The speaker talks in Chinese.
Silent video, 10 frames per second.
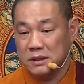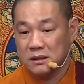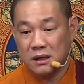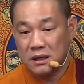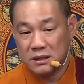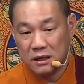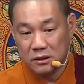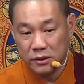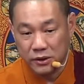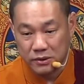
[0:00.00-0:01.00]
大家
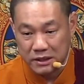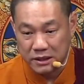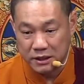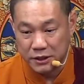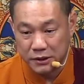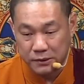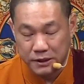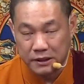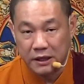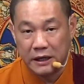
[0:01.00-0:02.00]
都有自己修
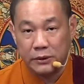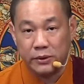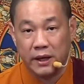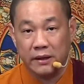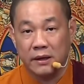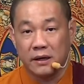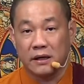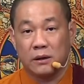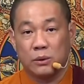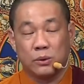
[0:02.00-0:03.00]
行的因缘，
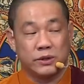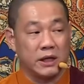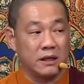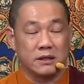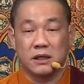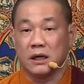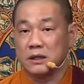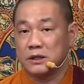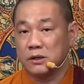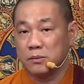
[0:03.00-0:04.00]
要互相
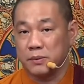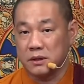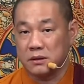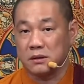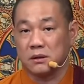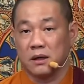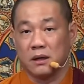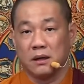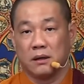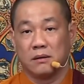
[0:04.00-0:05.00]
成就彼此
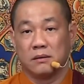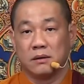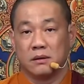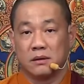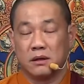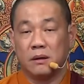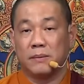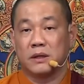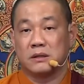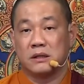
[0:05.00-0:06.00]
啊！特
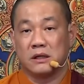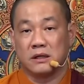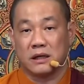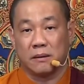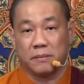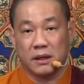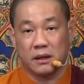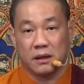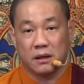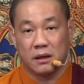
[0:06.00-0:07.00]
别是你的长
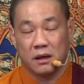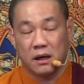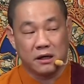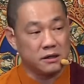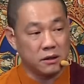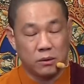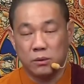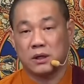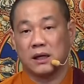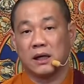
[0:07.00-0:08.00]
辈，你就
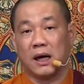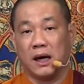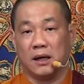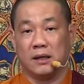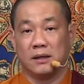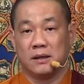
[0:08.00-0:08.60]
护他的行。